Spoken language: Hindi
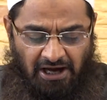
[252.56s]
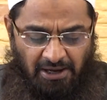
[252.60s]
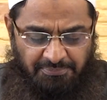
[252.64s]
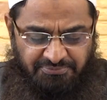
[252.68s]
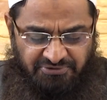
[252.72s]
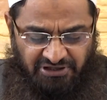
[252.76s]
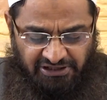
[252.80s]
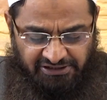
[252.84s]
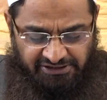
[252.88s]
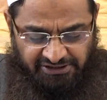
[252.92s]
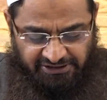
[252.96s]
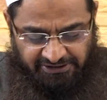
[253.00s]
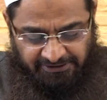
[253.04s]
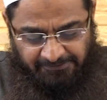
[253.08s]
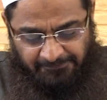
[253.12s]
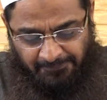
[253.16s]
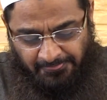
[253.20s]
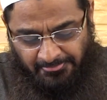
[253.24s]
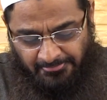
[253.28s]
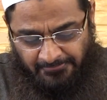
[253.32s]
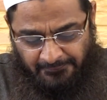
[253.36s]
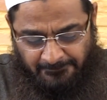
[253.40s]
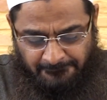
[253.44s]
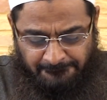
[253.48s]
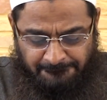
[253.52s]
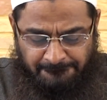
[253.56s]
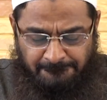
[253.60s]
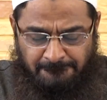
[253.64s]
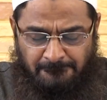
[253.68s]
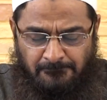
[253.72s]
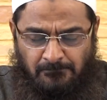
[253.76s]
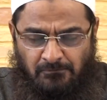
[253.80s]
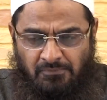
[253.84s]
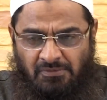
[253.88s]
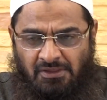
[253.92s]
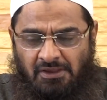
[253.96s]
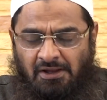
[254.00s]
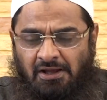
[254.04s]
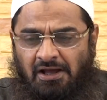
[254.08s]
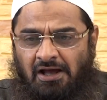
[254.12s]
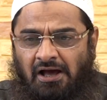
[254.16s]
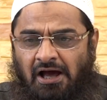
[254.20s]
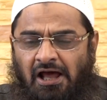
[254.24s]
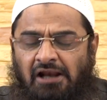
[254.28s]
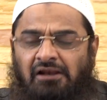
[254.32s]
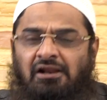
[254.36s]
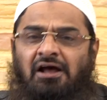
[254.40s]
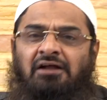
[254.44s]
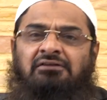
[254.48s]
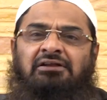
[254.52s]
अब चलिए
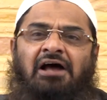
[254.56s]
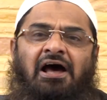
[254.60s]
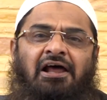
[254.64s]
अल्लाह